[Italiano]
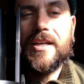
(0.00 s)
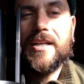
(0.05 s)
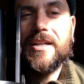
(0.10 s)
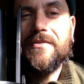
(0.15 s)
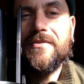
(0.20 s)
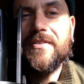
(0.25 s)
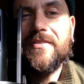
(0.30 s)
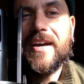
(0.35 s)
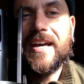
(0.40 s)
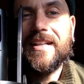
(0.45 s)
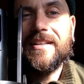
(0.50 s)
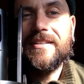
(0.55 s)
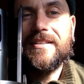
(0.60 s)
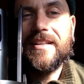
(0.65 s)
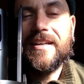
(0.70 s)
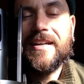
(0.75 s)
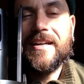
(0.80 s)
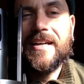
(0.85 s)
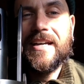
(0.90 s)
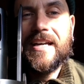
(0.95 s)
il
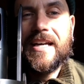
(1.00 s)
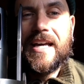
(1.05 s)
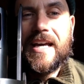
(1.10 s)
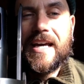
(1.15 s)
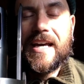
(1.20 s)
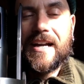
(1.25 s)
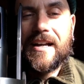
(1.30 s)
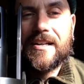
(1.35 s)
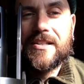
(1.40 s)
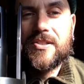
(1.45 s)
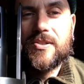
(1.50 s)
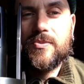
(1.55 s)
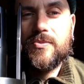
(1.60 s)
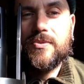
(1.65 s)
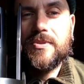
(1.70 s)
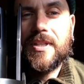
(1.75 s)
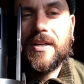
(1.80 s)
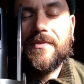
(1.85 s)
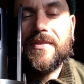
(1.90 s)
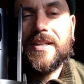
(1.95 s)
vivente era
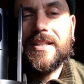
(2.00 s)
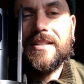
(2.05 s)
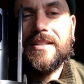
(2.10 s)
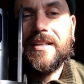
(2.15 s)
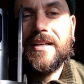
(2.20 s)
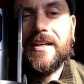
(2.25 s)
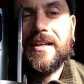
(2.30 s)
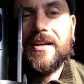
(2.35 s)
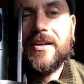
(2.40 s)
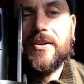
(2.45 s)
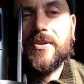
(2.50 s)
assolutamente